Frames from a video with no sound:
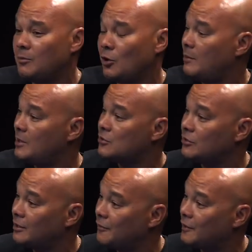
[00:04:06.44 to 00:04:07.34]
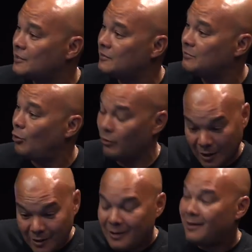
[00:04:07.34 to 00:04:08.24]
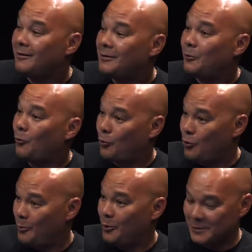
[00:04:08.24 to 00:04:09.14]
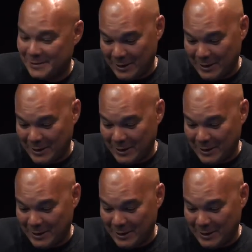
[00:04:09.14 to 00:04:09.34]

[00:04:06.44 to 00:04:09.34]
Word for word: dans la maçonnerie, effectivement. On commence,